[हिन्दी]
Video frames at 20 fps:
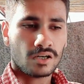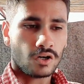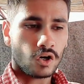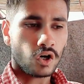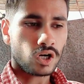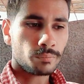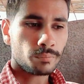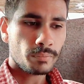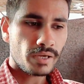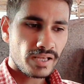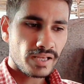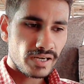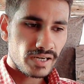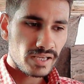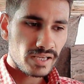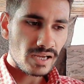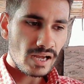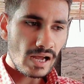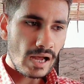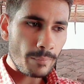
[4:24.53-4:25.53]
और
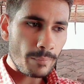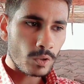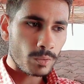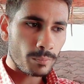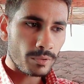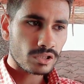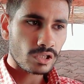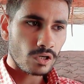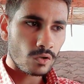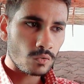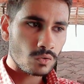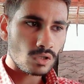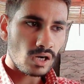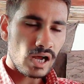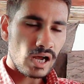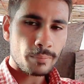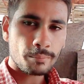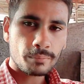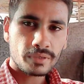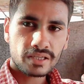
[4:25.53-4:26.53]
मैंने आपको बताऊं
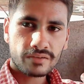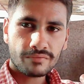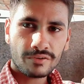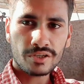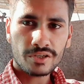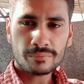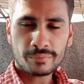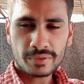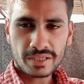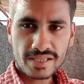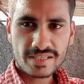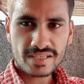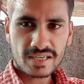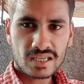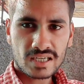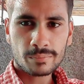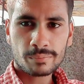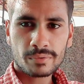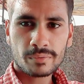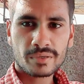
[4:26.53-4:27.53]
आप मेरी मेरे
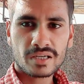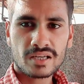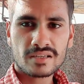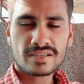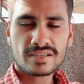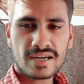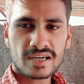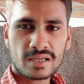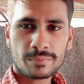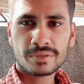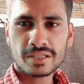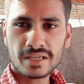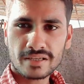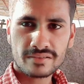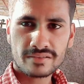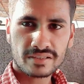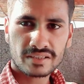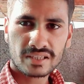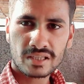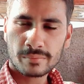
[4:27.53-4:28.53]
चैनल पे मेरा सेटअप देख
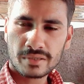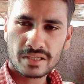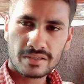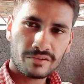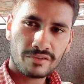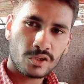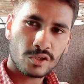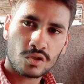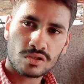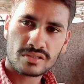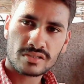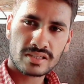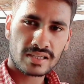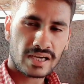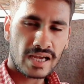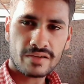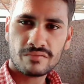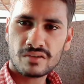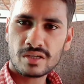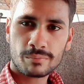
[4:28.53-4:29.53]
सकते हैं मैंने वीडियोस
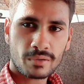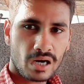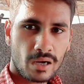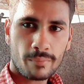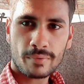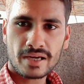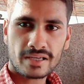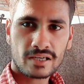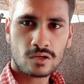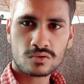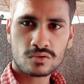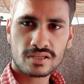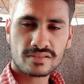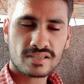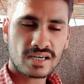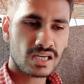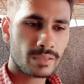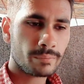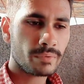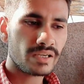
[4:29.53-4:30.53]
लगाई नहीं है ब्राह्मा है ना उसके
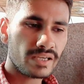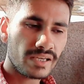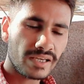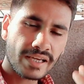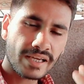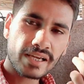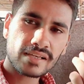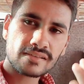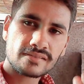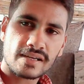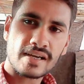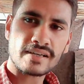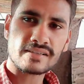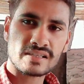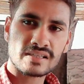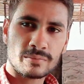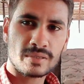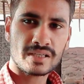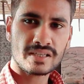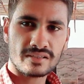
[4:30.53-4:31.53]
सेटअप पे एक सेट
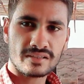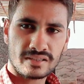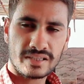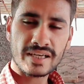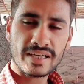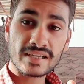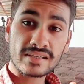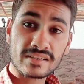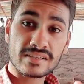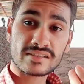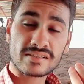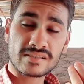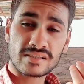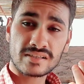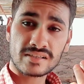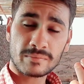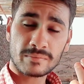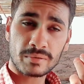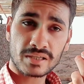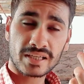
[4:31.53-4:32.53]
से मैंने एक
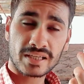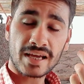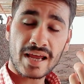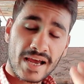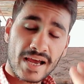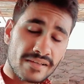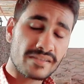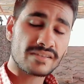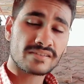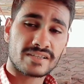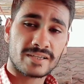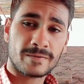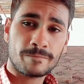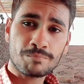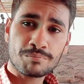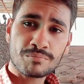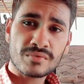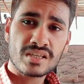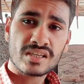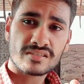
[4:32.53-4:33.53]
बल्कि एग्ज से
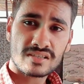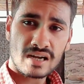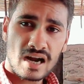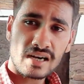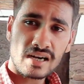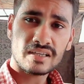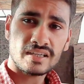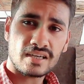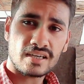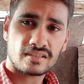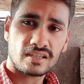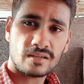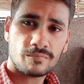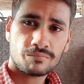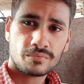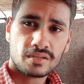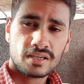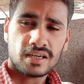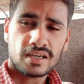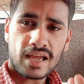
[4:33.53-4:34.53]
स्टार्ट लिया था
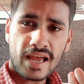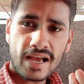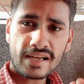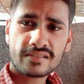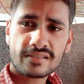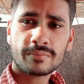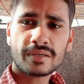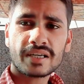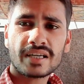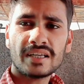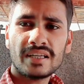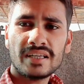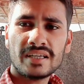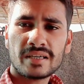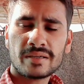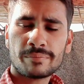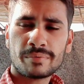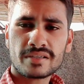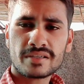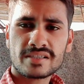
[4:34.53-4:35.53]
एग्ज़ मैंने
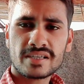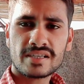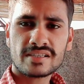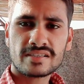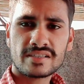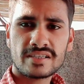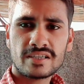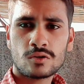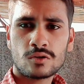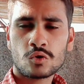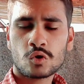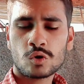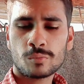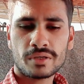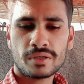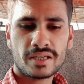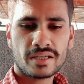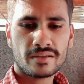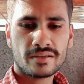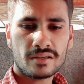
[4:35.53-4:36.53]
लिए परचेज़ किए उनको
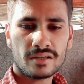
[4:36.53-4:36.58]
मैंने